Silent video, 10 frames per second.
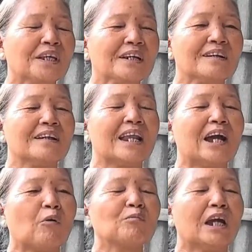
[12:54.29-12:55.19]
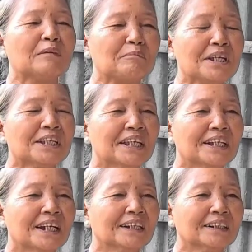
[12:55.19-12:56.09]
gì đó là cũng vẫn biến
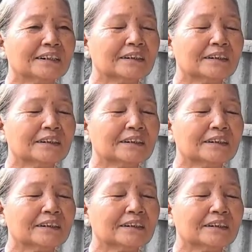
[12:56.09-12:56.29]
chuyển hết,